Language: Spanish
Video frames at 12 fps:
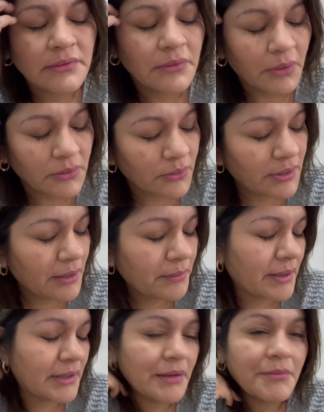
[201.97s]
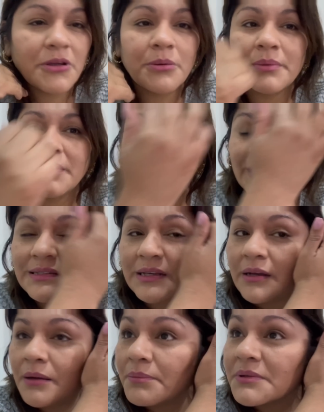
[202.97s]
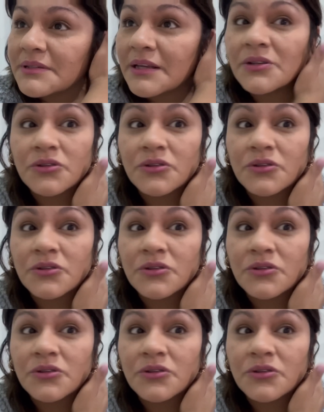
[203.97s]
Cuando ellas vienen mayormente las sacan a pasear,